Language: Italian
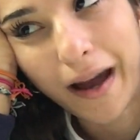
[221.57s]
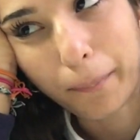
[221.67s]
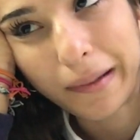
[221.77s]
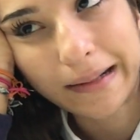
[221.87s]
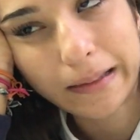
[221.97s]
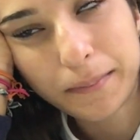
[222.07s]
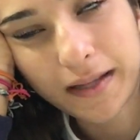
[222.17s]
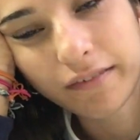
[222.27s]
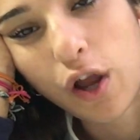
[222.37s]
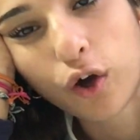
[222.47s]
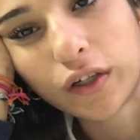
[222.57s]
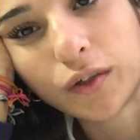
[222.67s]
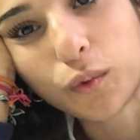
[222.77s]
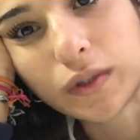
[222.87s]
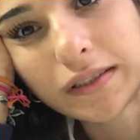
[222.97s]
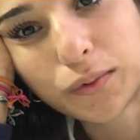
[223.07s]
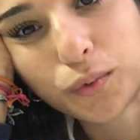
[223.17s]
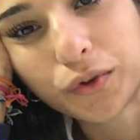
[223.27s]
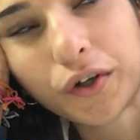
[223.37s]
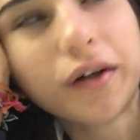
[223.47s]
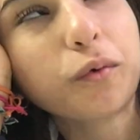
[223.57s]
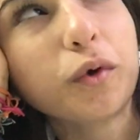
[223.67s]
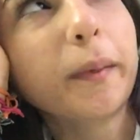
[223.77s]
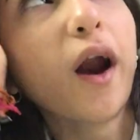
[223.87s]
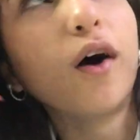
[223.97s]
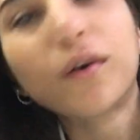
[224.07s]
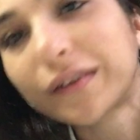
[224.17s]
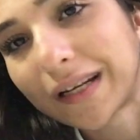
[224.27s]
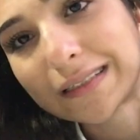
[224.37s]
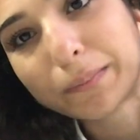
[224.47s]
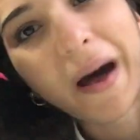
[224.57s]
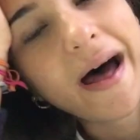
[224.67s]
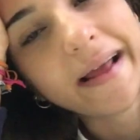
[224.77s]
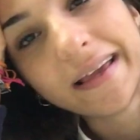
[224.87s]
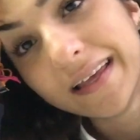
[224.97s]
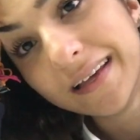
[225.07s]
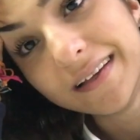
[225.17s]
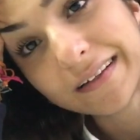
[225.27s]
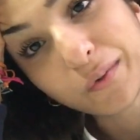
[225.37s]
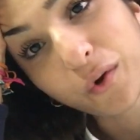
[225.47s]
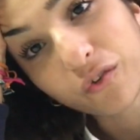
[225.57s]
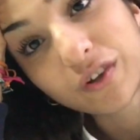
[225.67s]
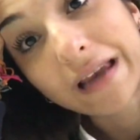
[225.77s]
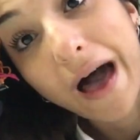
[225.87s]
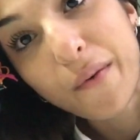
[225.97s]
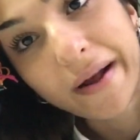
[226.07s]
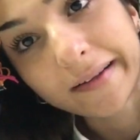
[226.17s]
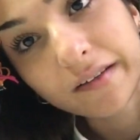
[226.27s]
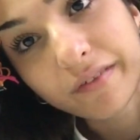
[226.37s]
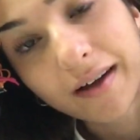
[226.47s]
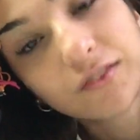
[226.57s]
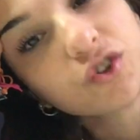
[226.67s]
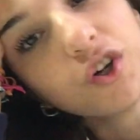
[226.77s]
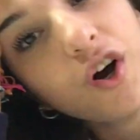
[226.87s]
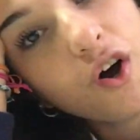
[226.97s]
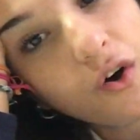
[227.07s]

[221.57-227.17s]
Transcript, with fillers: a parte i miei vlog in cui studio, in cui però non traspare il corso di laurea che faccio,